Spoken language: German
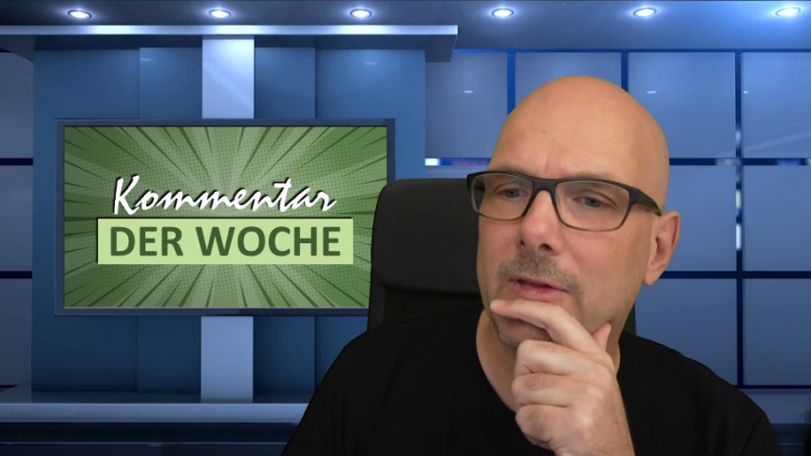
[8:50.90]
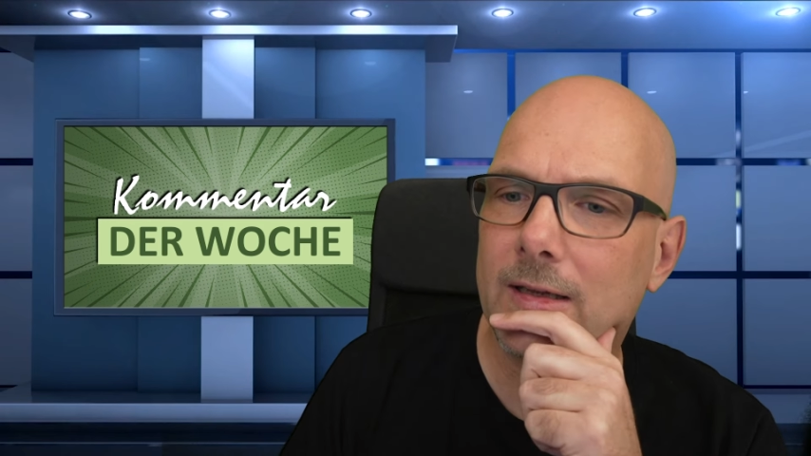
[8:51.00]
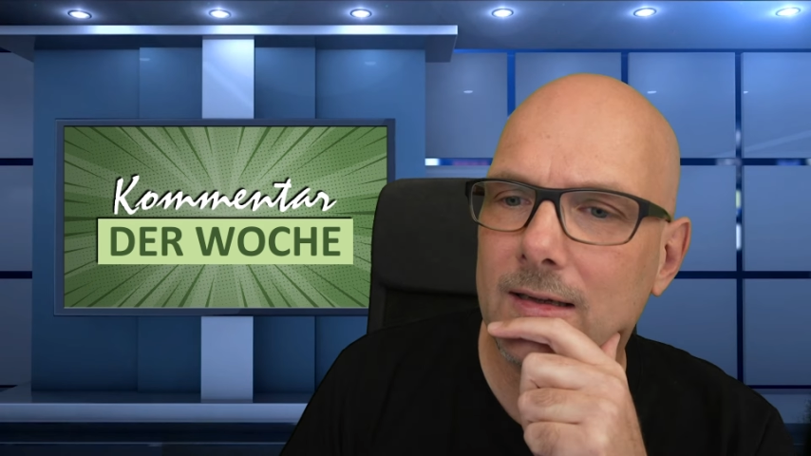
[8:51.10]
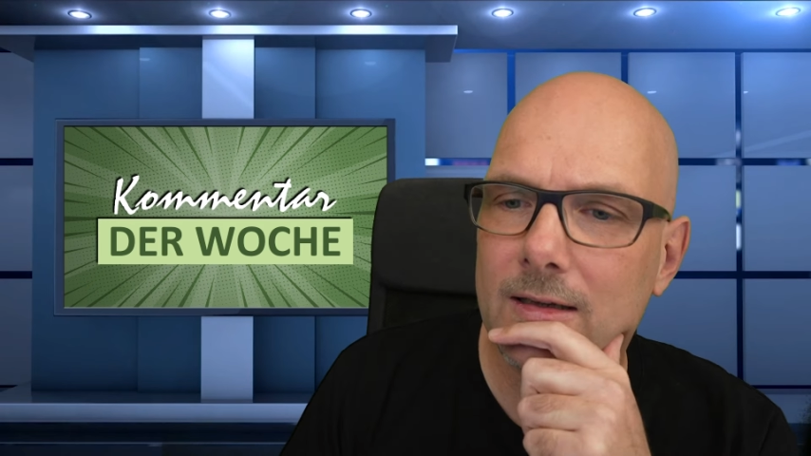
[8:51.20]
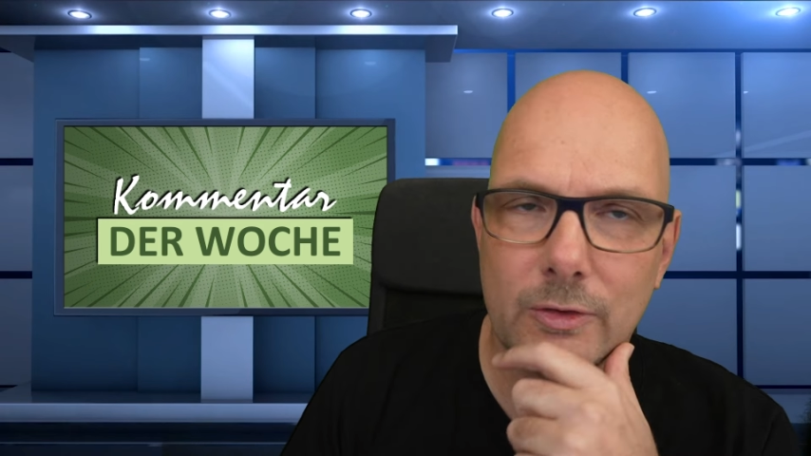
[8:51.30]

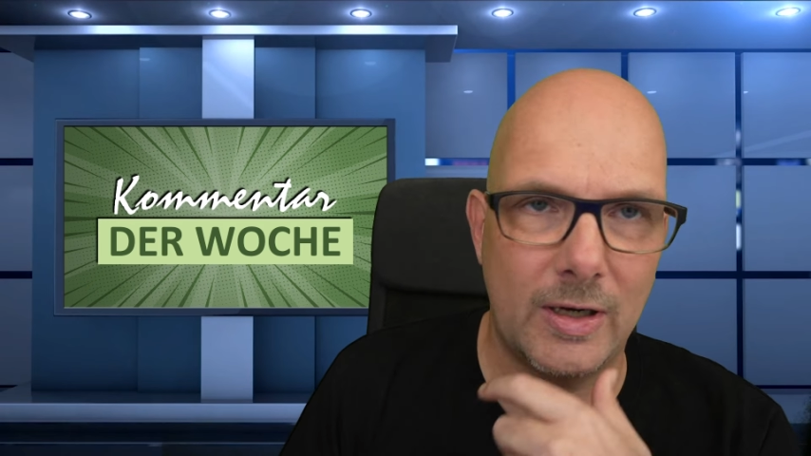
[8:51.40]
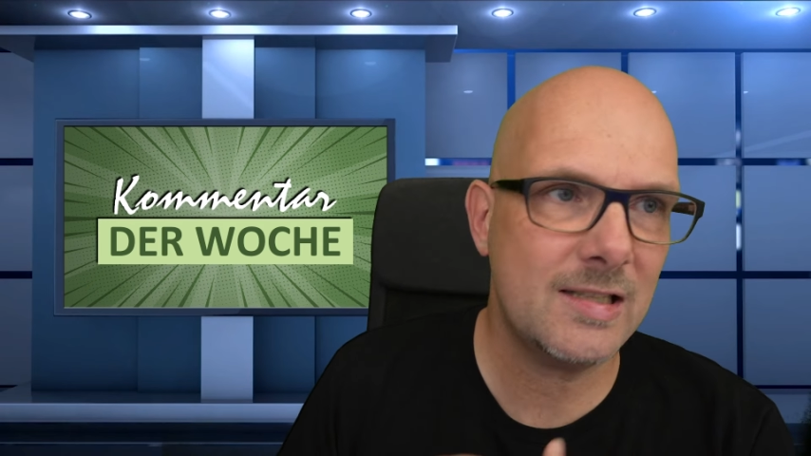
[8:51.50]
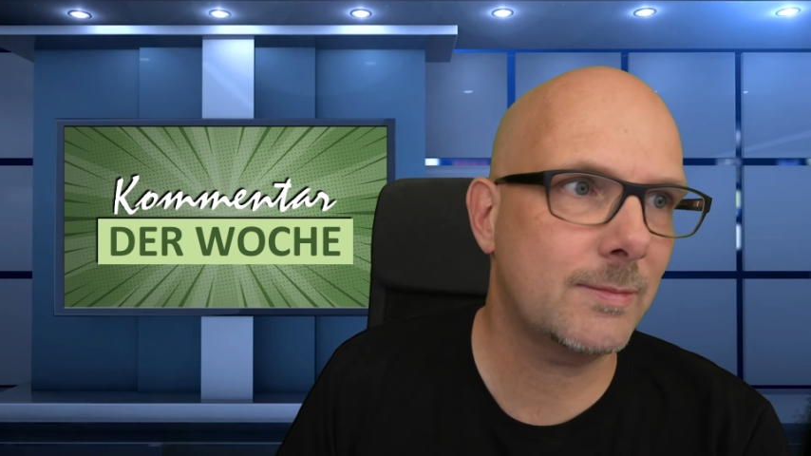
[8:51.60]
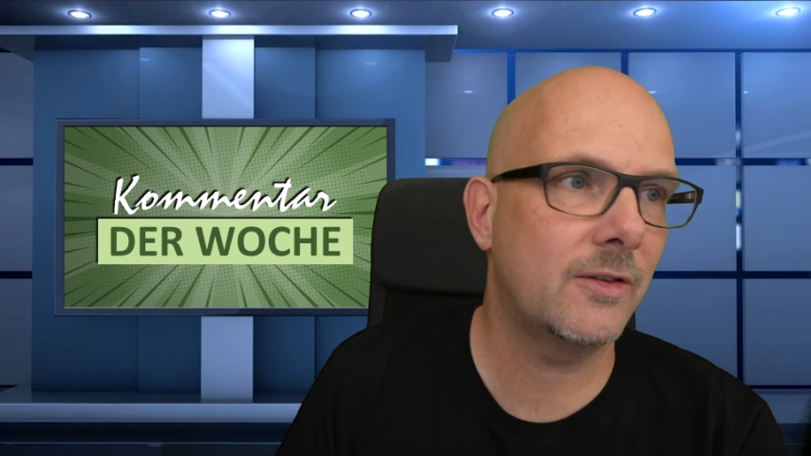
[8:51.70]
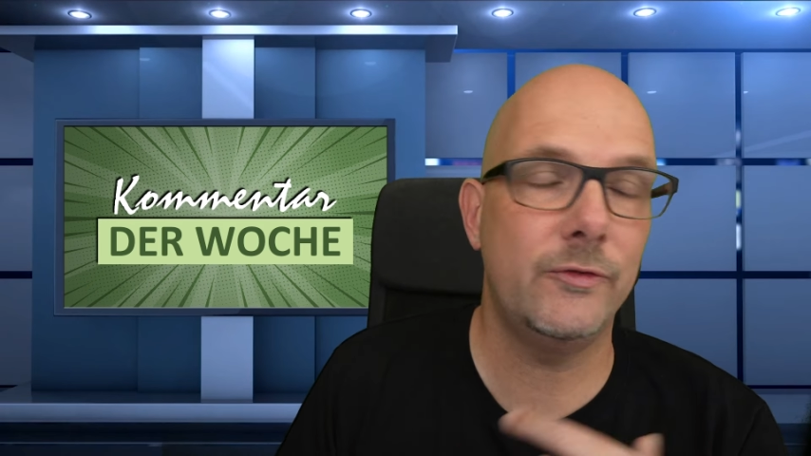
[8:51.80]
Ja, also
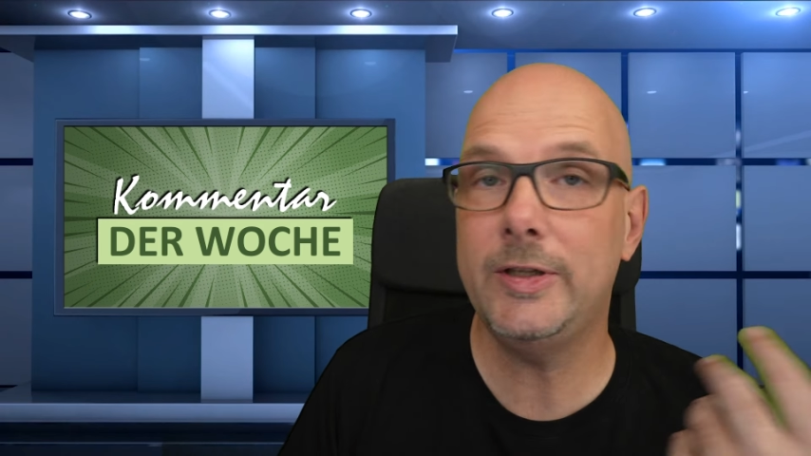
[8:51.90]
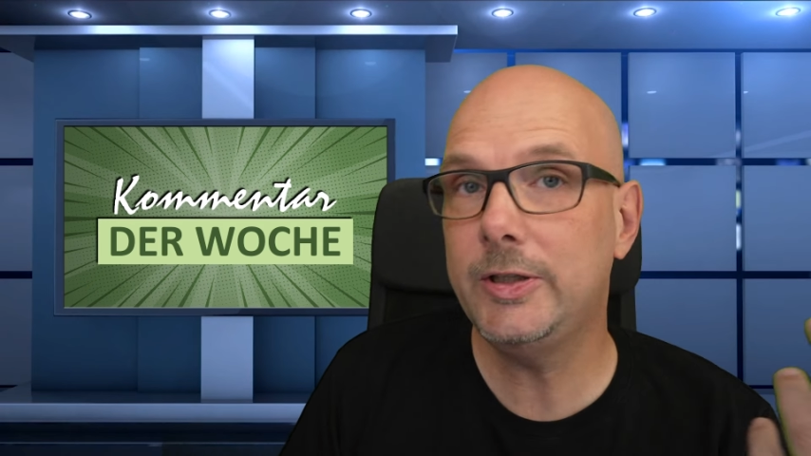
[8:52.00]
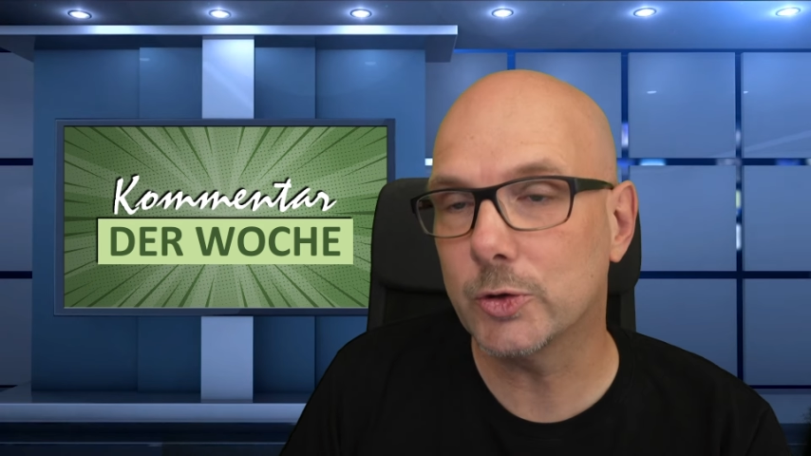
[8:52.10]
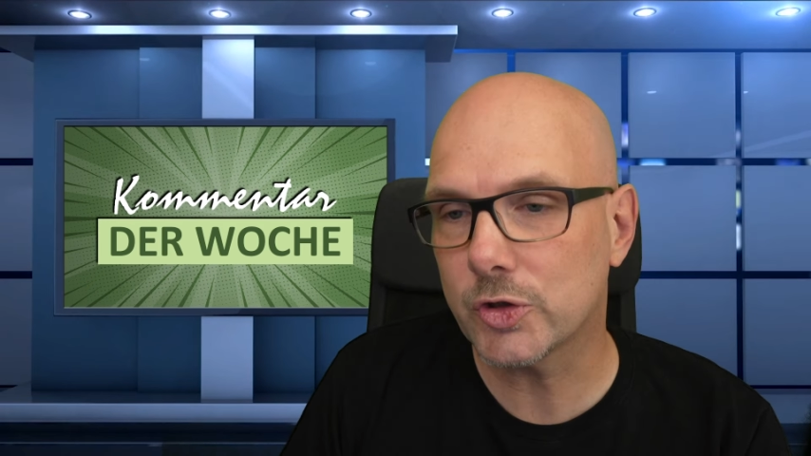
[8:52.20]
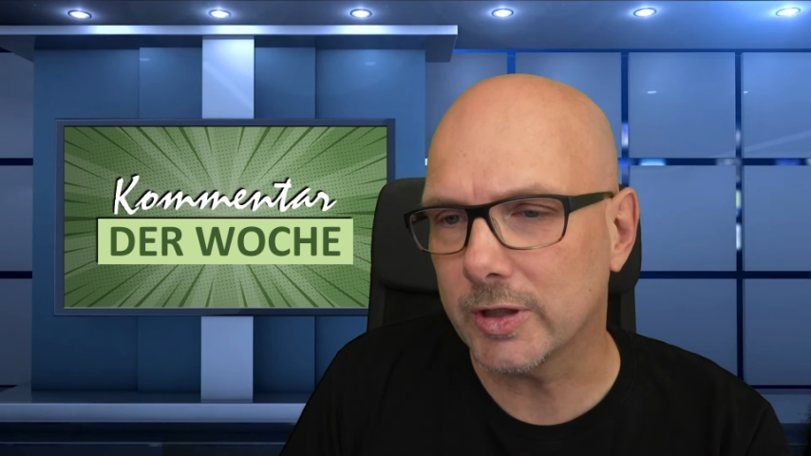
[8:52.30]
erstmal
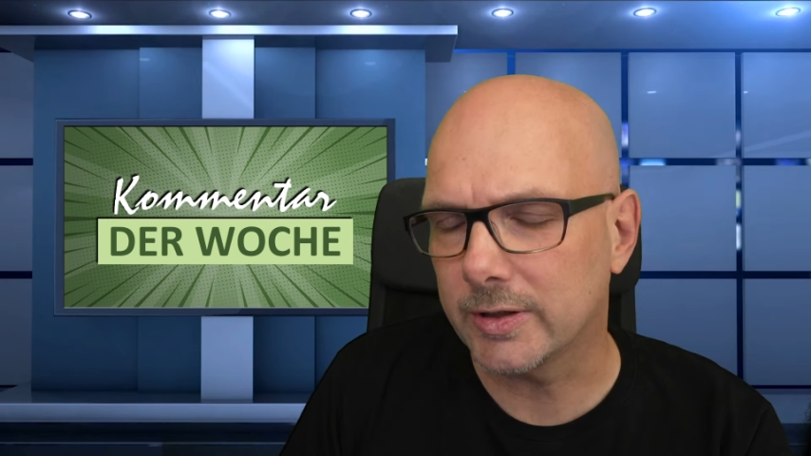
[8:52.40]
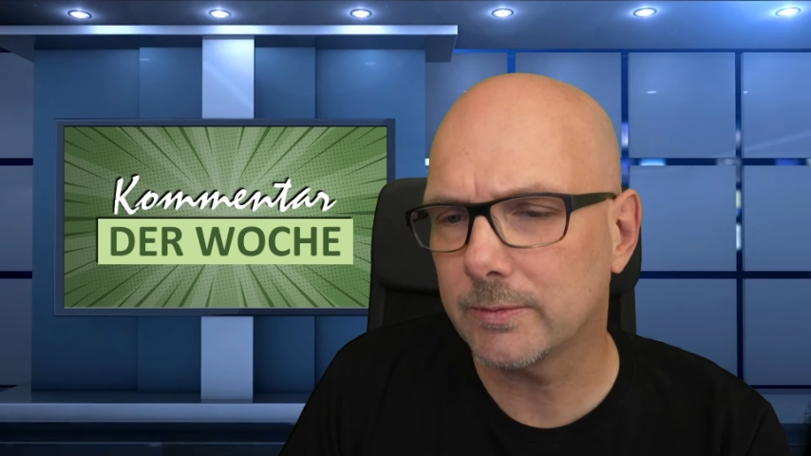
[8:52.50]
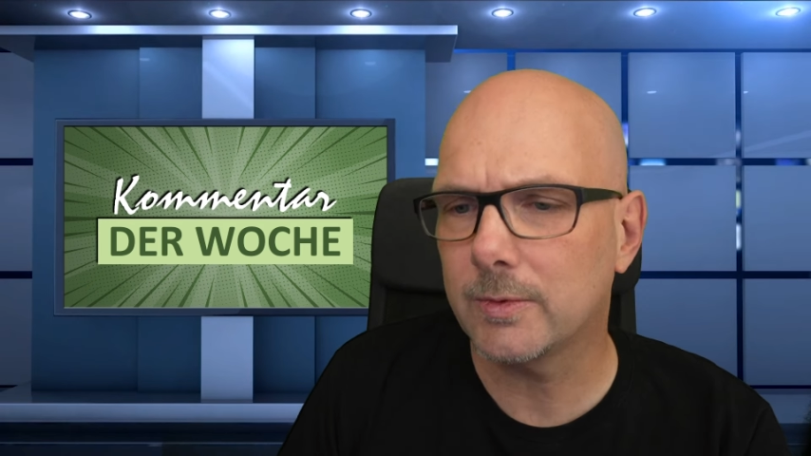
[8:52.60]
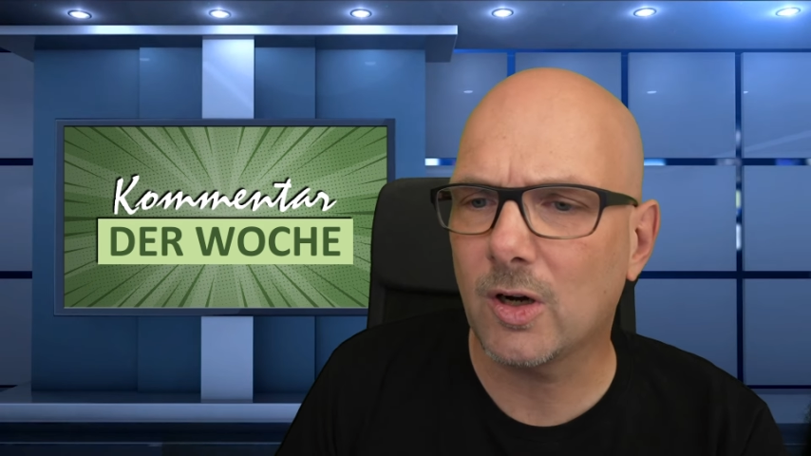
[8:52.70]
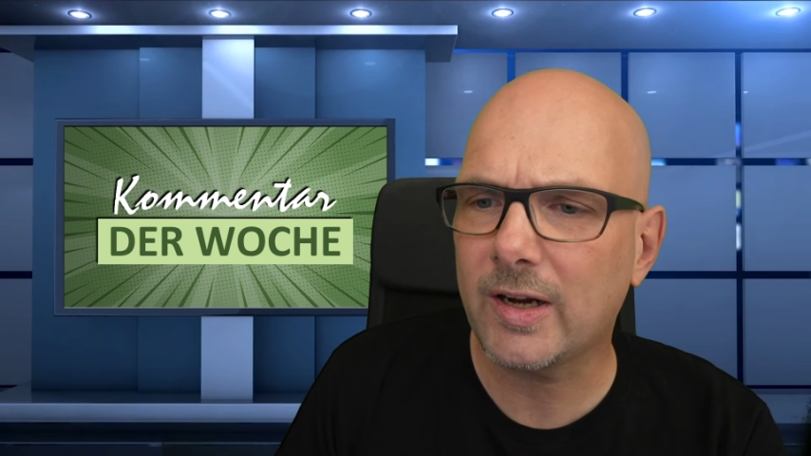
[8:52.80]
Videoschnitt.
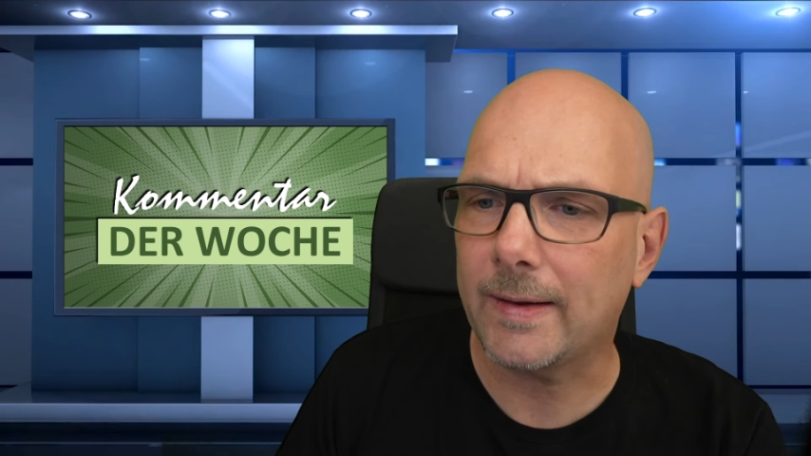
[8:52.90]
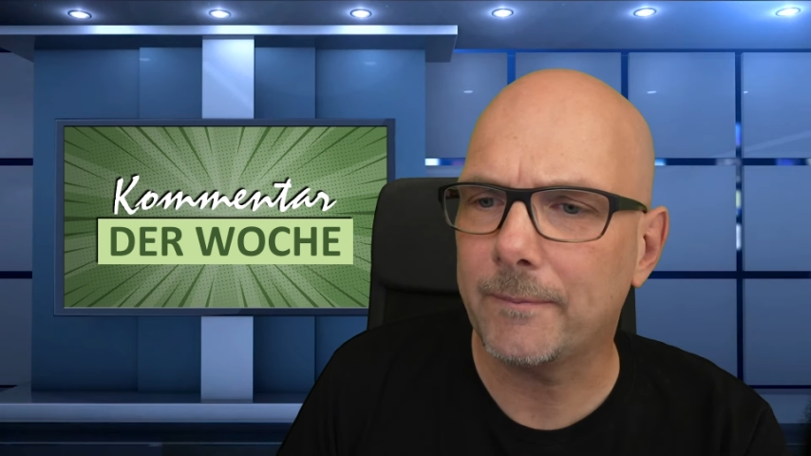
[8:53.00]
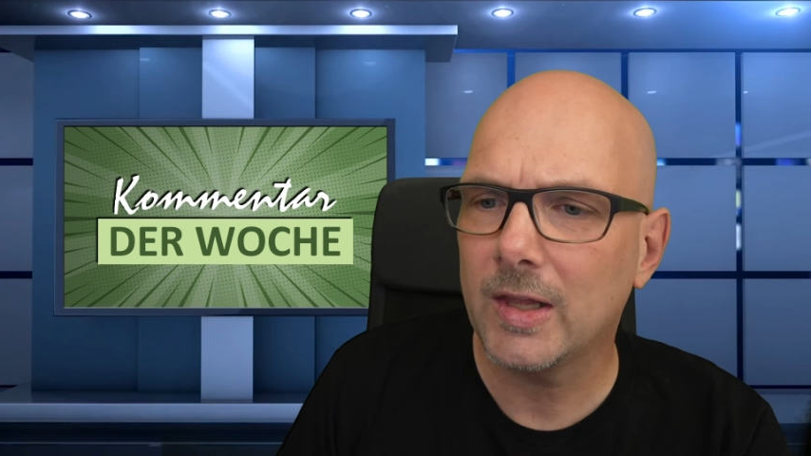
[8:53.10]
Okay.